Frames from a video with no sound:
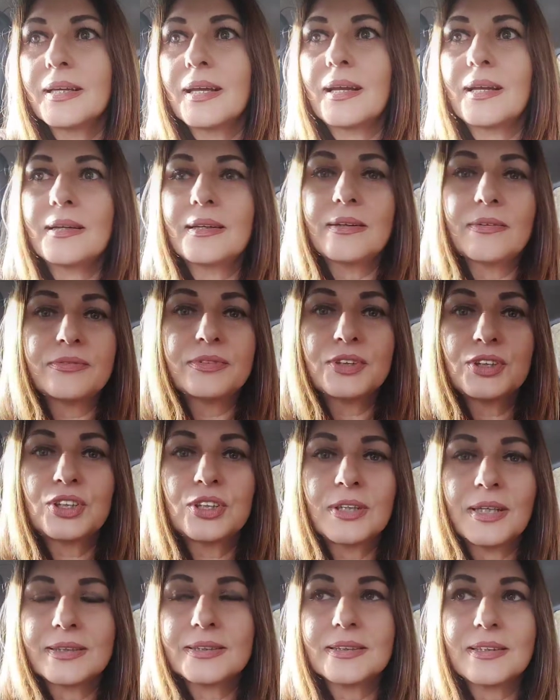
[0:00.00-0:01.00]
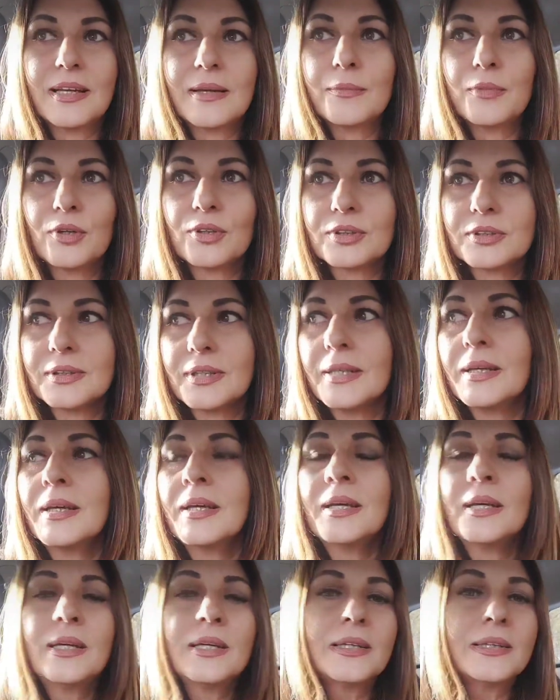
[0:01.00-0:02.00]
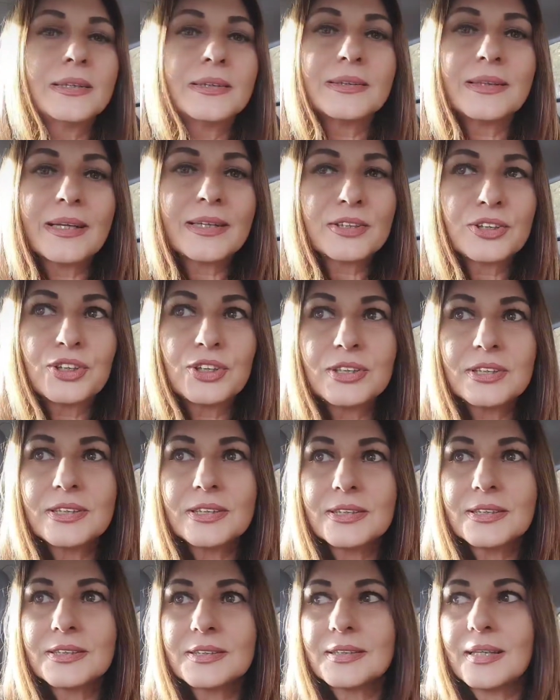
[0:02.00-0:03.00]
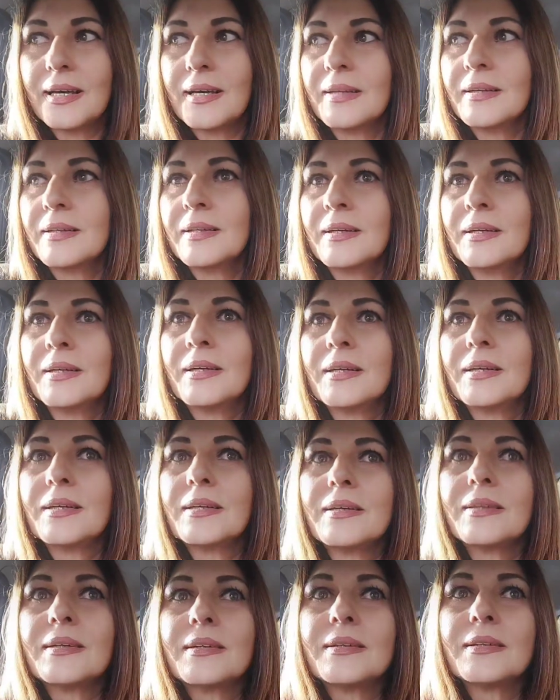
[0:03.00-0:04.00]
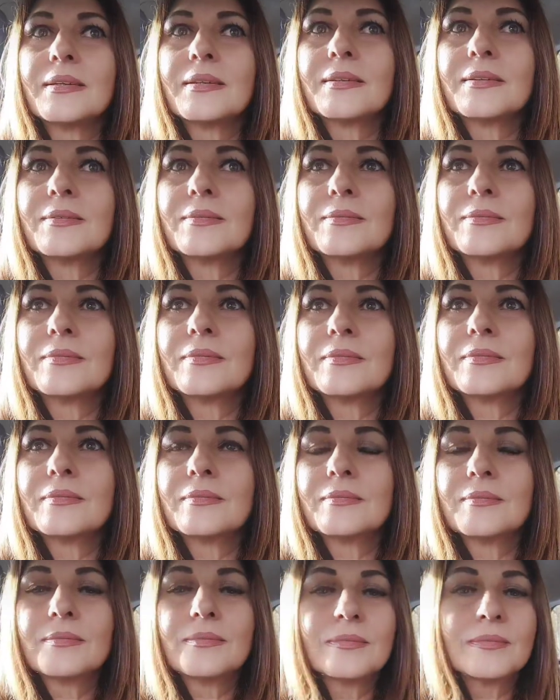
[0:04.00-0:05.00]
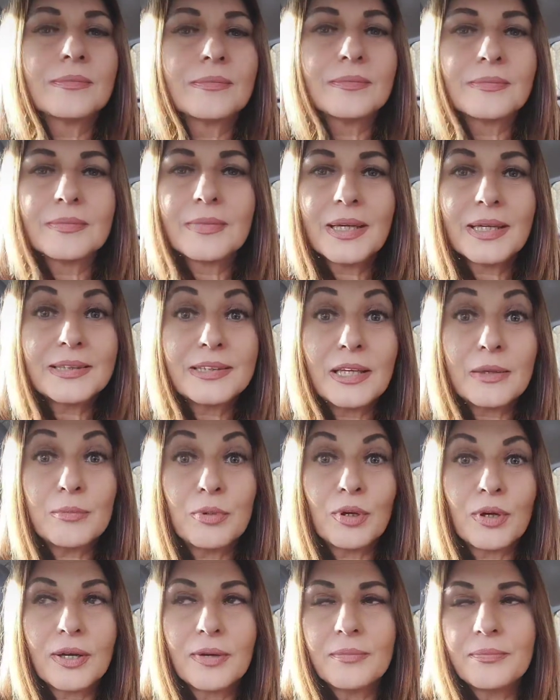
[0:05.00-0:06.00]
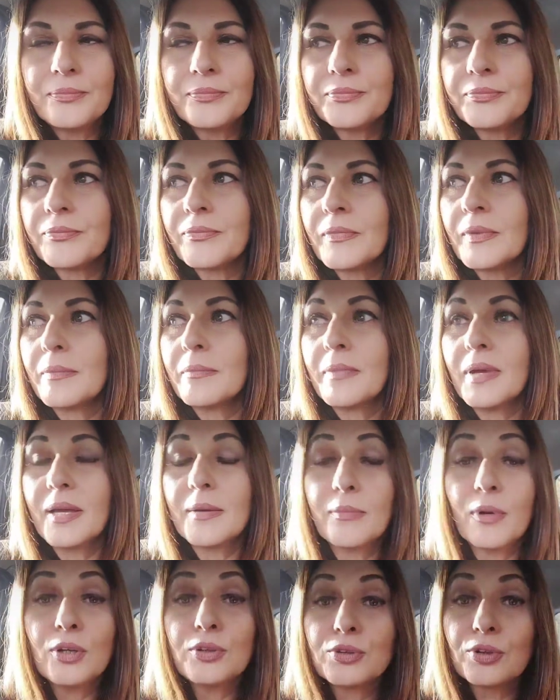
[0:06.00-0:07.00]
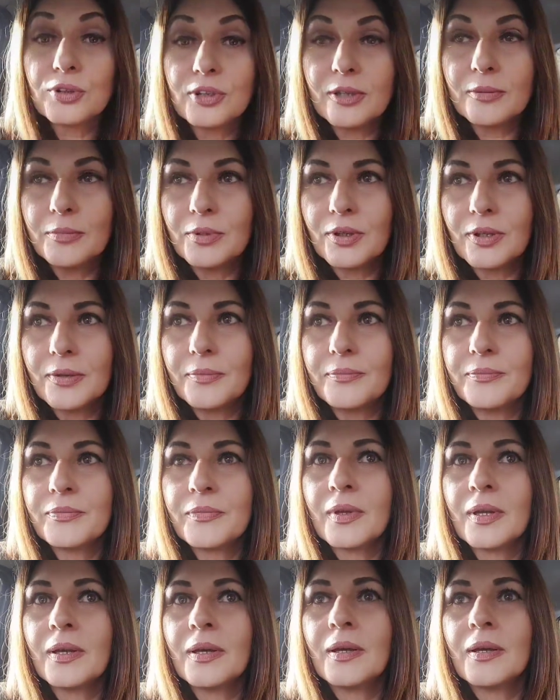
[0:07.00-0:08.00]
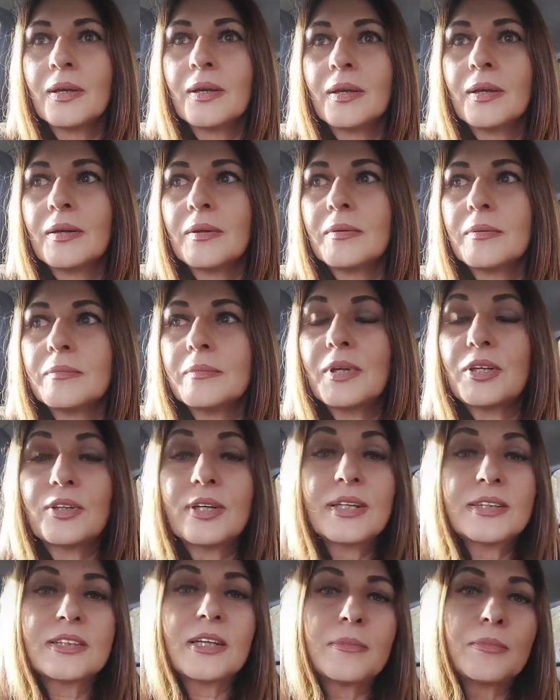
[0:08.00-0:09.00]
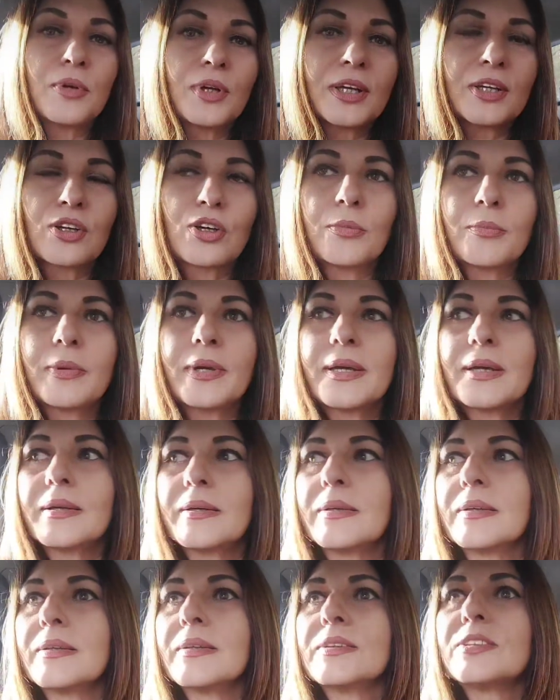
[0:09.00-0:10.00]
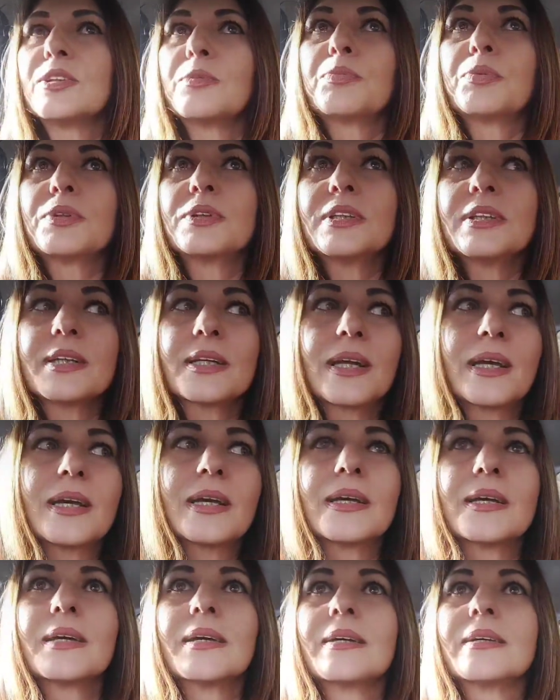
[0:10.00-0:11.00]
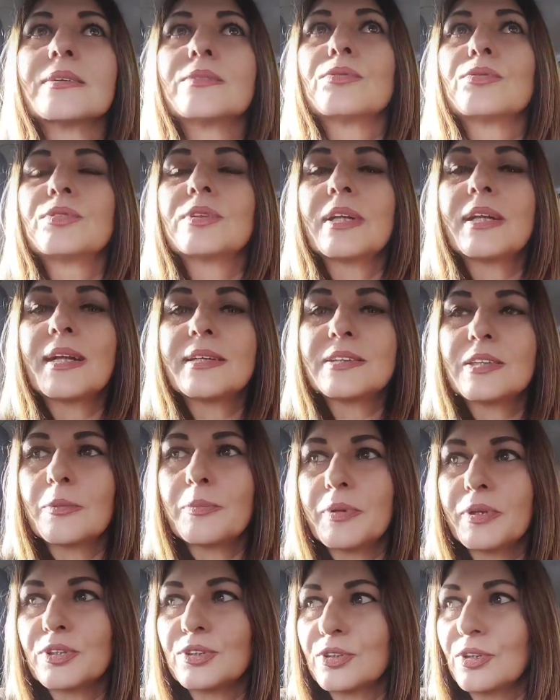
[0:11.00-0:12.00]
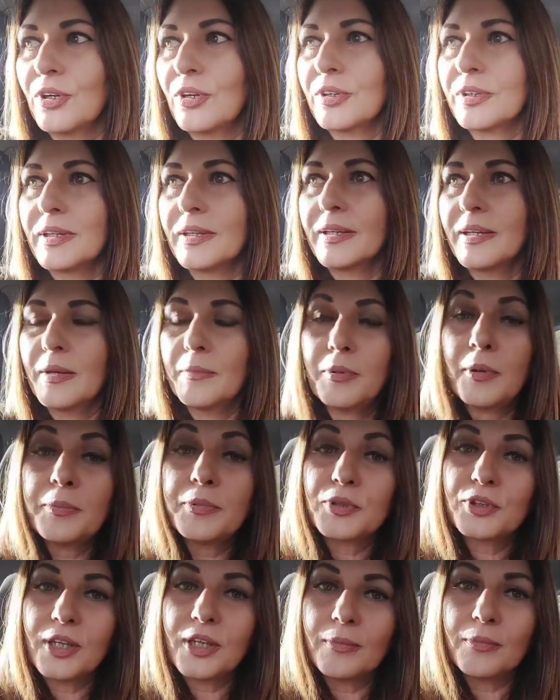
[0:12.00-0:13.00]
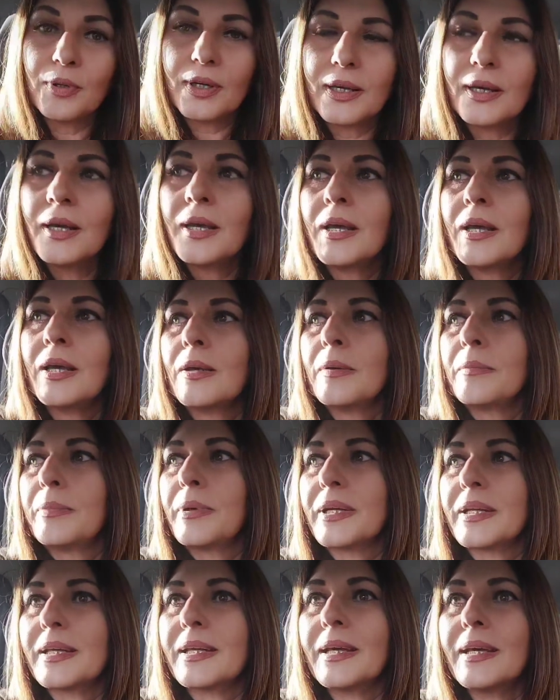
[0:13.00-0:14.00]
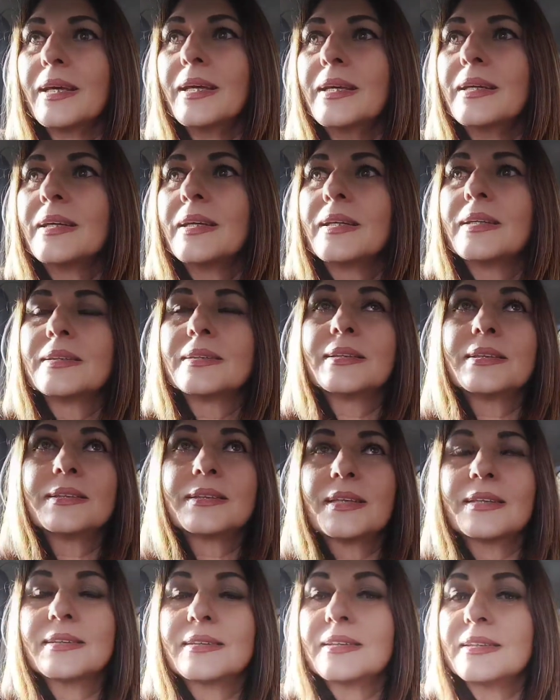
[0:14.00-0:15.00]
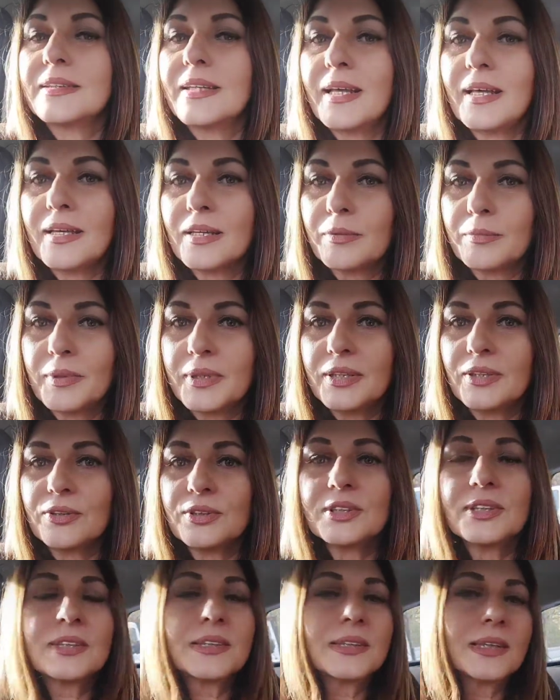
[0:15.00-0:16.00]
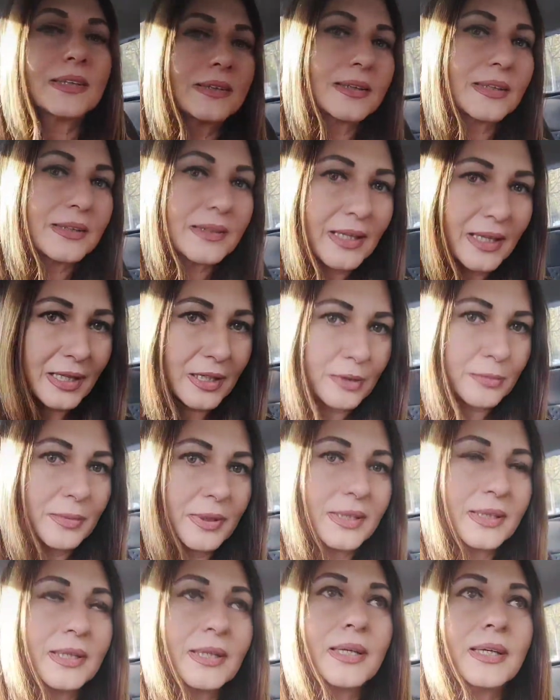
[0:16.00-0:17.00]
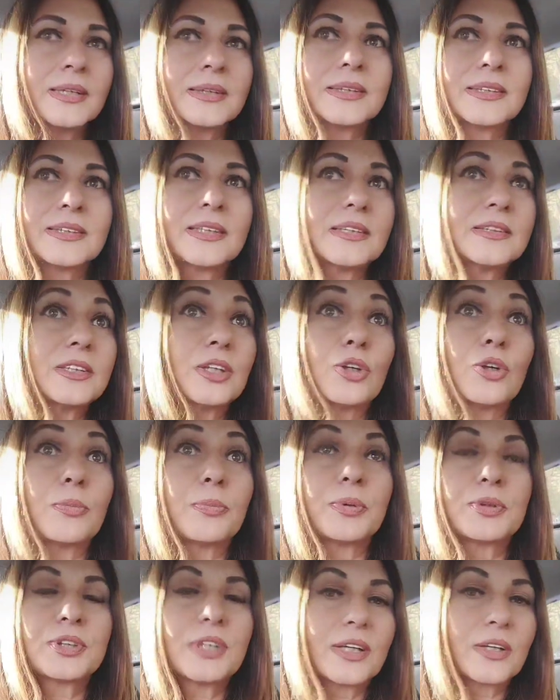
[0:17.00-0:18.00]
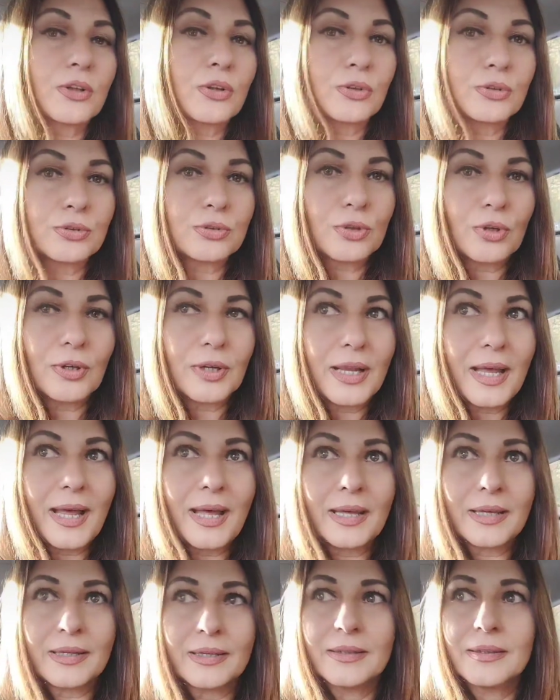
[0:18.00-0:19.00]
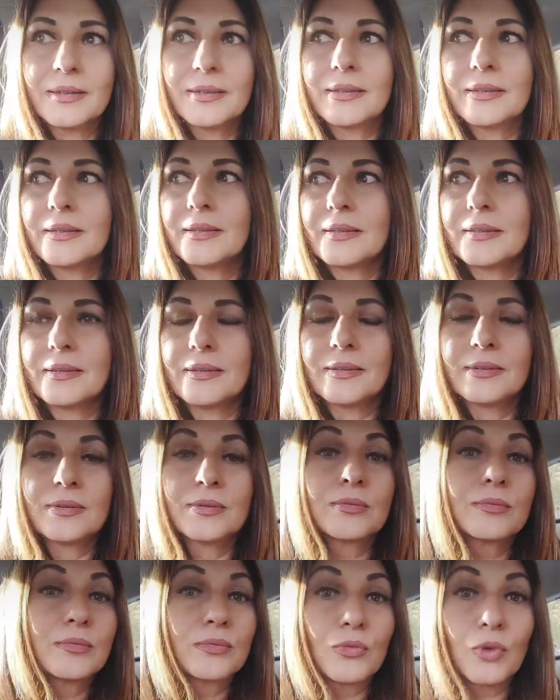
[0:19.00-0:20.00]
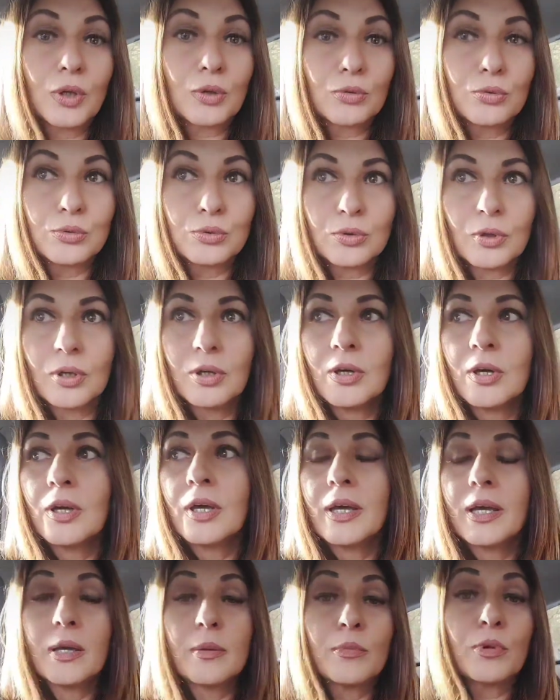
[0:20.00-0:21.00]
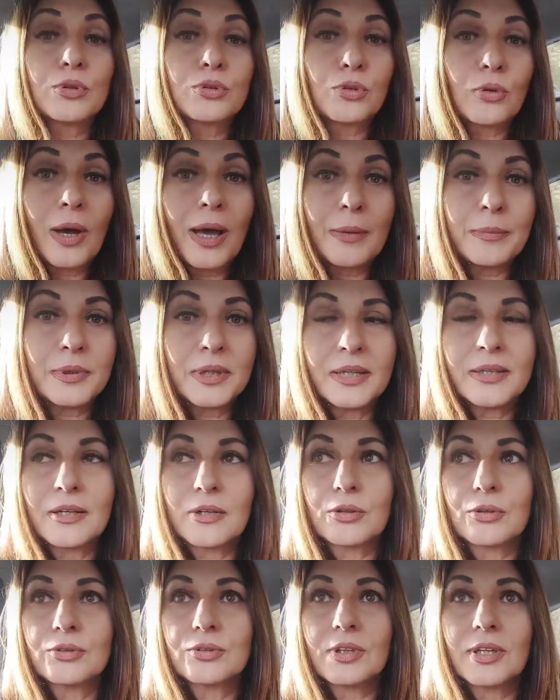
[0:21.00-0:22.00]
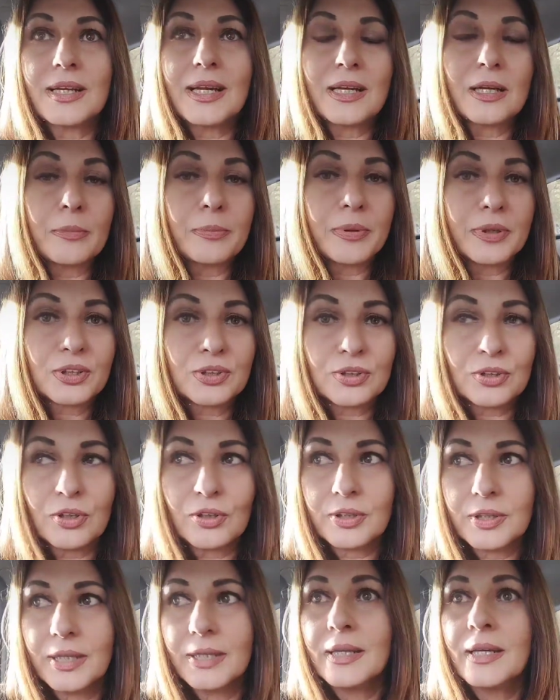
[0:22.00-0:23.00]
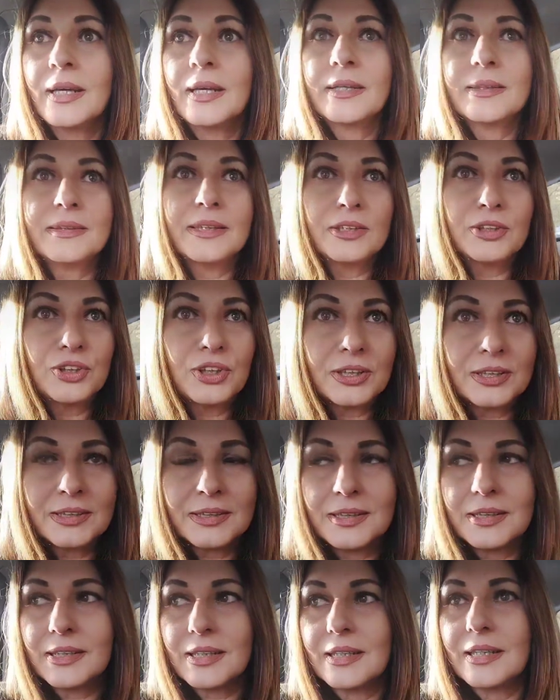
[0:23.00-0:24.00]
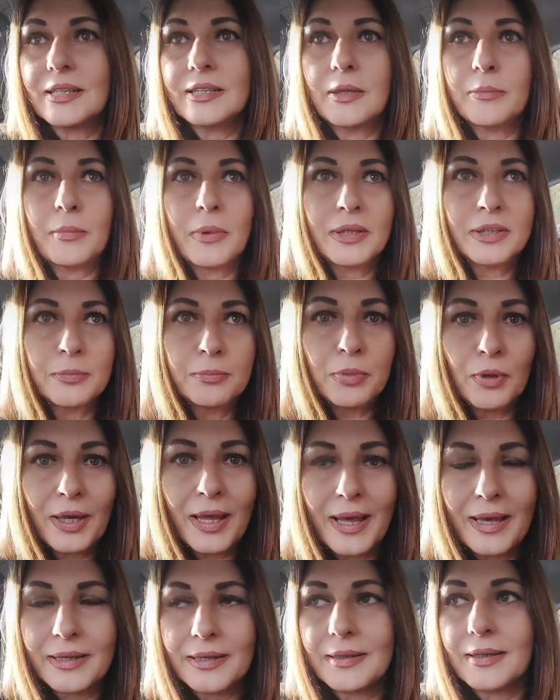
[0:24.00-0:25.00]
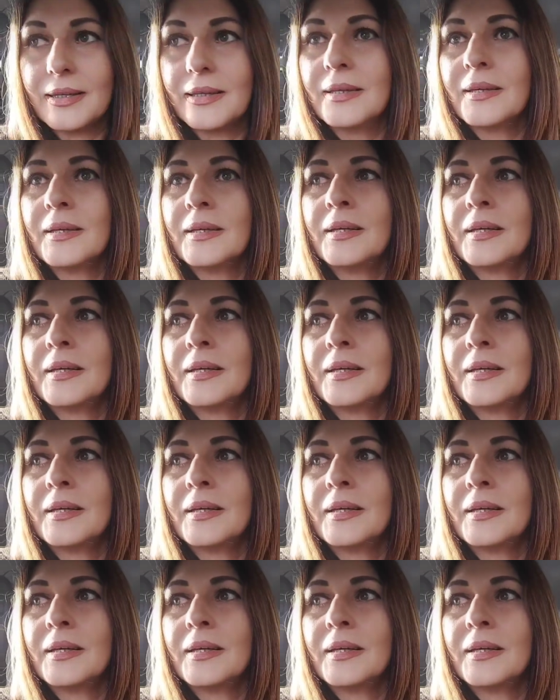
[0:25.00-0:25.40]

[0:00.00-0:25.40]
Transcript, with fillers: e all'avvicinarsi della morte il narcisista eh, è debole, è molto debole, ma non è debole come eh, si può dire eh, tutte le altre persone, è proprio debole perché si sente inerme, non si sente inerme, si sente di non poter controllare eh, qualcuno. È molto abile nel controllare le persone, nel gestirle, nel manipolarle,